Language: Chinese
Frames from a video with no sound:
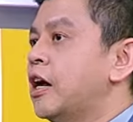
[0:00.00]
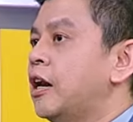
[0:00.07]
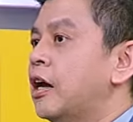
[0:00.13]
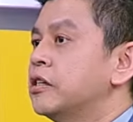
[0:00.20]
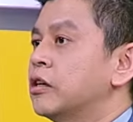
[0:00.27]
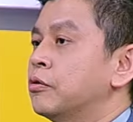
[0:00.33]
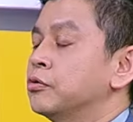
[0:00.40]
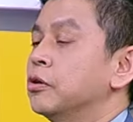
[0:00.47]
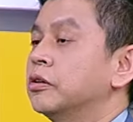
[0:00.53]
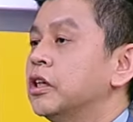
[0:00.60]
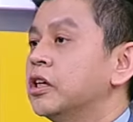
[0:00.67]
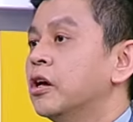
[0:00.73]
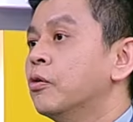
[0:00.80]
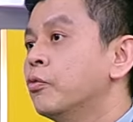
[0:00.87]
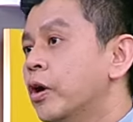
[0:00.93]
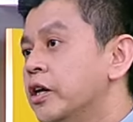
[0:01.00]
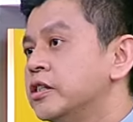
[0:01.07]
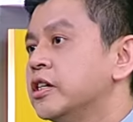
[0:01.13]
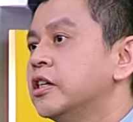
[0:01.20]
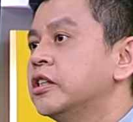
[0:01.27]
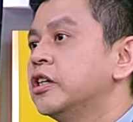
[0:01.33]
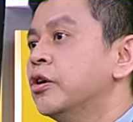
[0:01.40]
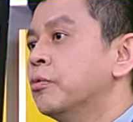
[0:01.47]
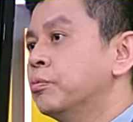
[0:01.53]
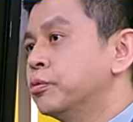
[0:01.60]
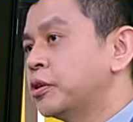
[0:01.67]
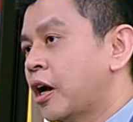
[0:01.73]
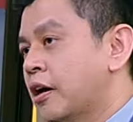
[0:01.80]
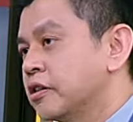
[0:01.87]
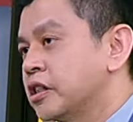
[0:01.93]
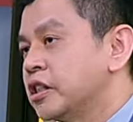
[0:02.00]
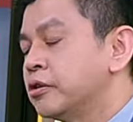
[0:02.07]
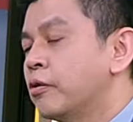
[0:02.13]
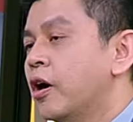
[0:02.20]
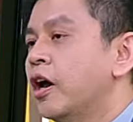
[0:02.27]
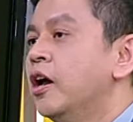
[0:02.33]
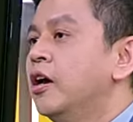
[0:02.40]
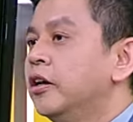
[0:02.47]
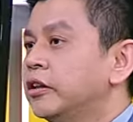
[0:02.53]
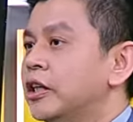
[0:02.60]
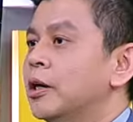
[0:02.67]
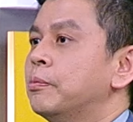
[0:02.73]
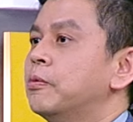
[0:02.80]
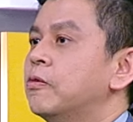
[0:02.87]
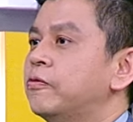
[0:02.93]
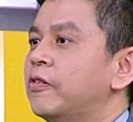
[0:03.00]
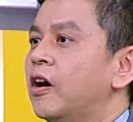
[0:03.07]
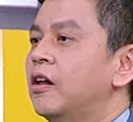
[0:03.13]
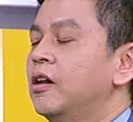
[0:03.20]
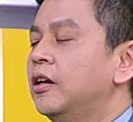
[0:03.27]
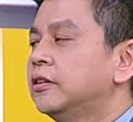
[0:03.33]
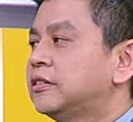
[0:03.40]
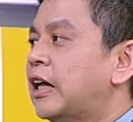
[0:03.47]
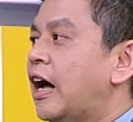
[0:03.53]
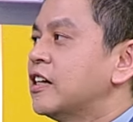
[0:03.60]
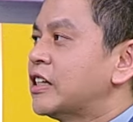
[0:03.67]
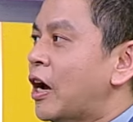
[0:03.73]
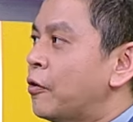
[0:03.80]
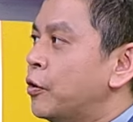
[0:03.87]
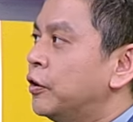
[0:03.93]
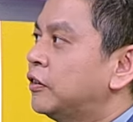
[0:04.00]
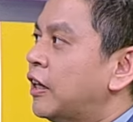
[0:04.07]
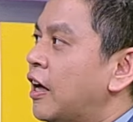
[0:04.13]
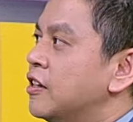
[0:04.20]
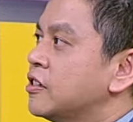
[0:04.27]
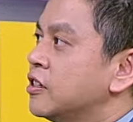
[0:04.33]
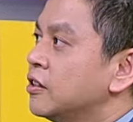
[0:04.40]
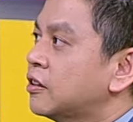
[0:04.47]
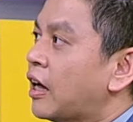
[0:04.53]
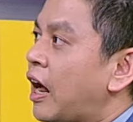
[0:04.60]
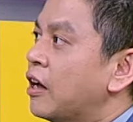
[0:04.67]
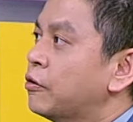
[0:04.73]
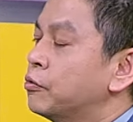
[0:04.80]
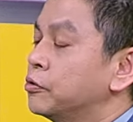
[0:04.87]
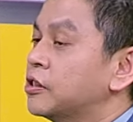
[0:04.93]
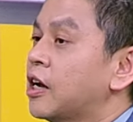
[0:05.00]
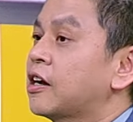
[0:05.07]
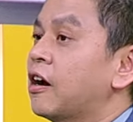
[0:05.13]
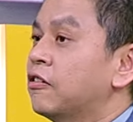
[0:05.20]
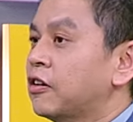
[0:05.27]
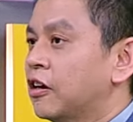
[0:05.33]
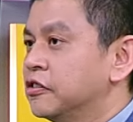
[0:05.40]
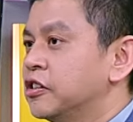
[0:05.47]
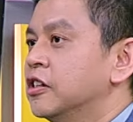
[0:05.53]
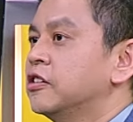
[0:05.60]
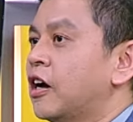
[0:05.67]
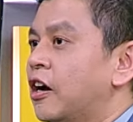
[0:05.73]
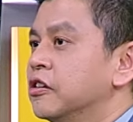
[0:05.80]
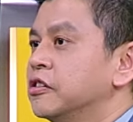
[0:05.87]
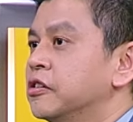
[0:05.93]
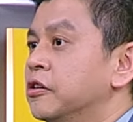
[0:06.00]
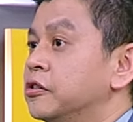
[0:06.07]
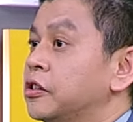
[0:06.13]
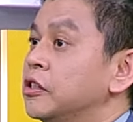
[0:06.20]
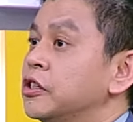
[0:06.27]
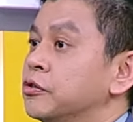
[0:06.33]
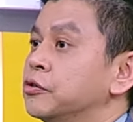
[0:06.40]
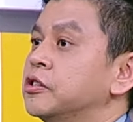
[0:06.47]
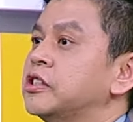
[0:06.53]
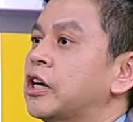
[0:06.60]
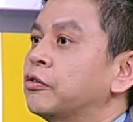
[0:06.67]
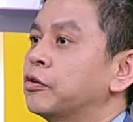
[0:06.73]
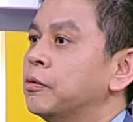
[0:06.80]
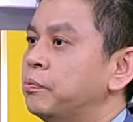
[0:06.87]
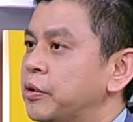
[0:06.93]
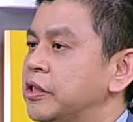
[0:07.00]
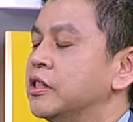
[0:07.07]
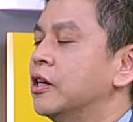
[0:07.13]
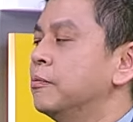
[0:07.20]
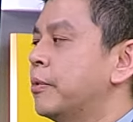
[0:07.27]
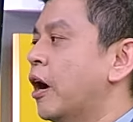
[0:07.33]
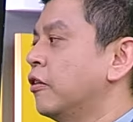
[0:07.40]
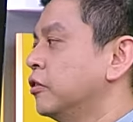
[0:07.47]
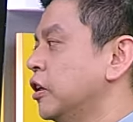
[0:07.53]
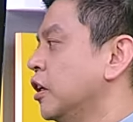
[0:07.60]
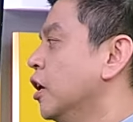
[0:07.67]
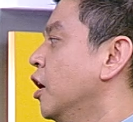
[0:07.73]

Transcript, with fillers: 业来讲，我觉得第一个位阶低有补涨的机会，第二部分大家会担心台股在高档震荡的时候，生技股是相对避险的标的。